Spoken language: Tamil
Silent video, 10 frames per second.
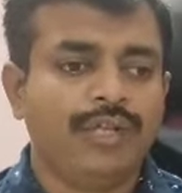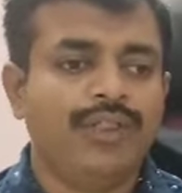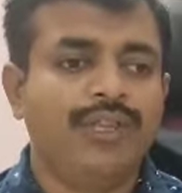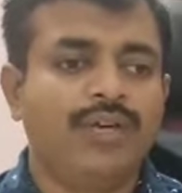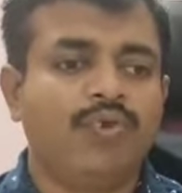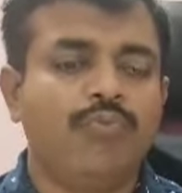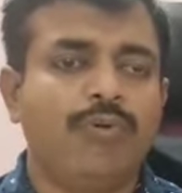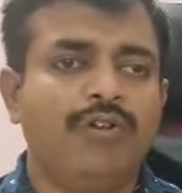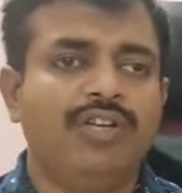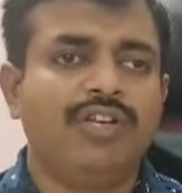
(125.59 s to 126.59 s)
இந்த
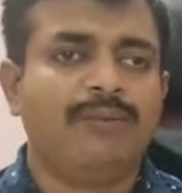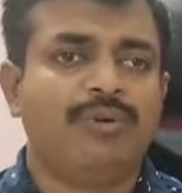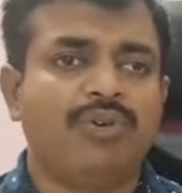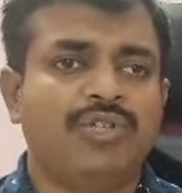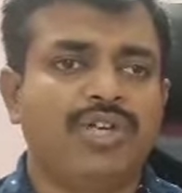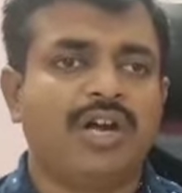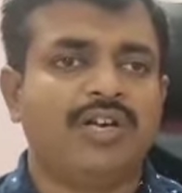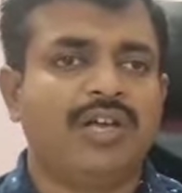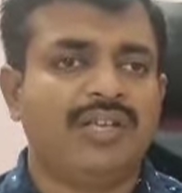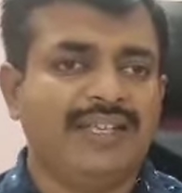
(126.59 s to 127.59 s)
குரூப்பை வந்து நம்ம ஒரு
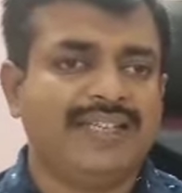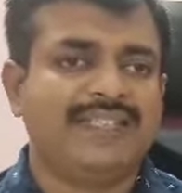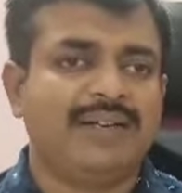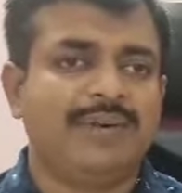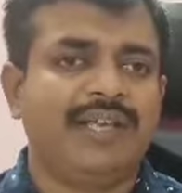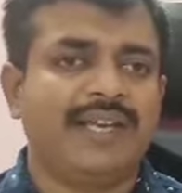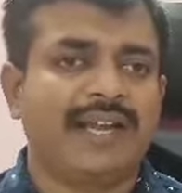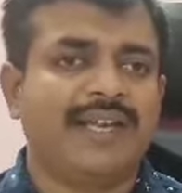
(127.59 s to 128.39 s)
ஷார்ட்டாக எக்ஸ் அப்படிங்கிற